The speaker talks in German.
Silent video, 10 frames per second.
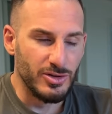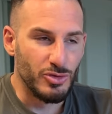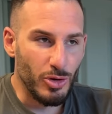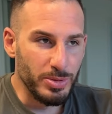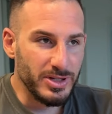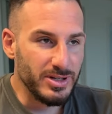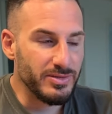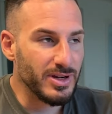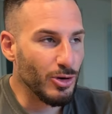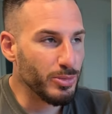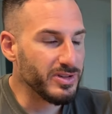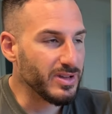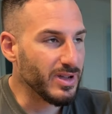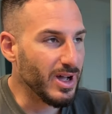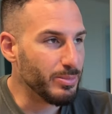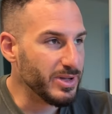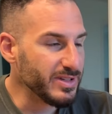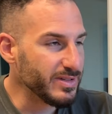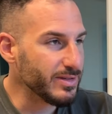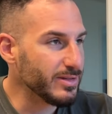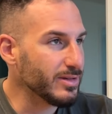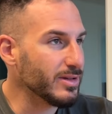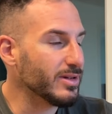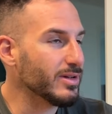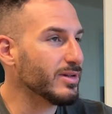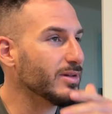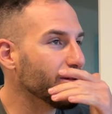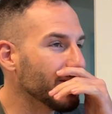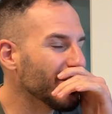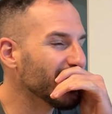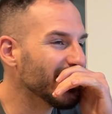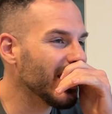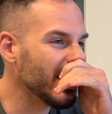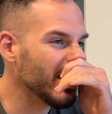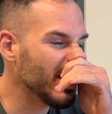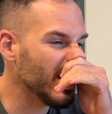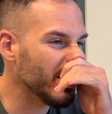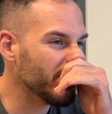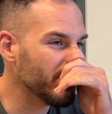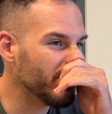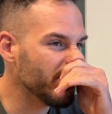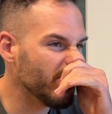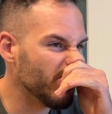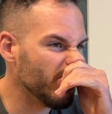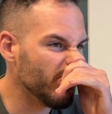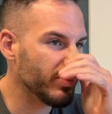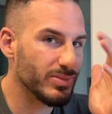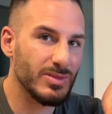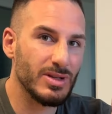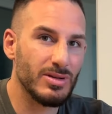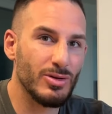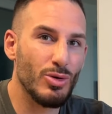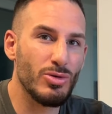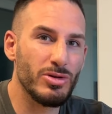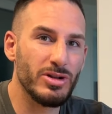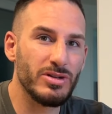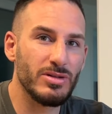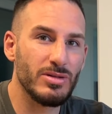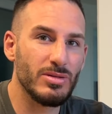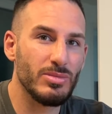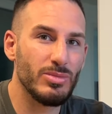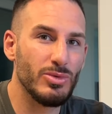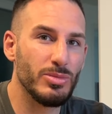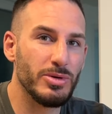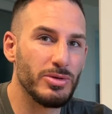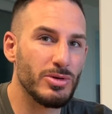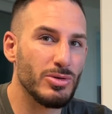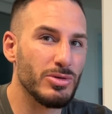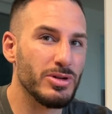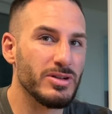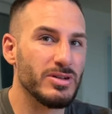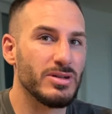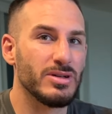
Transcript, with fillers: Tropical war, glaube ich, am besten. Dann kam Coconut, Blueberry Coconut.